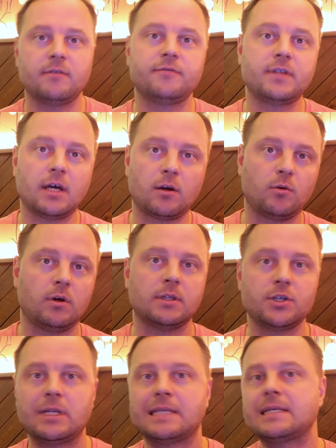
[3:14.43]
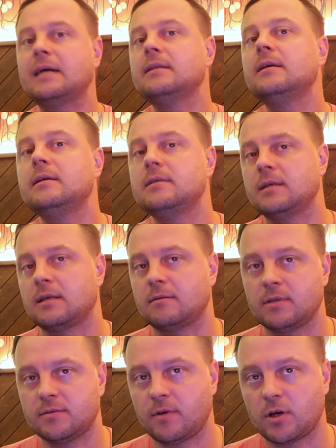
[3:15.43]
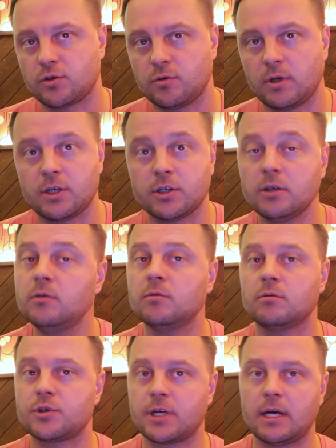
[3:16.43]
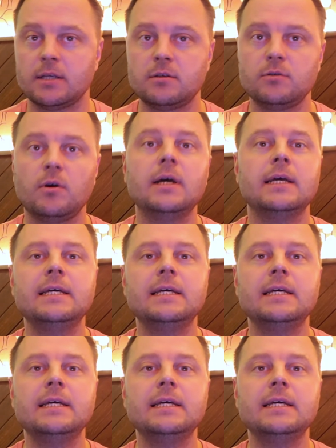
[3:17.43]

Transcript: Второе, начинать анализировать вашу речь и улучшать ее.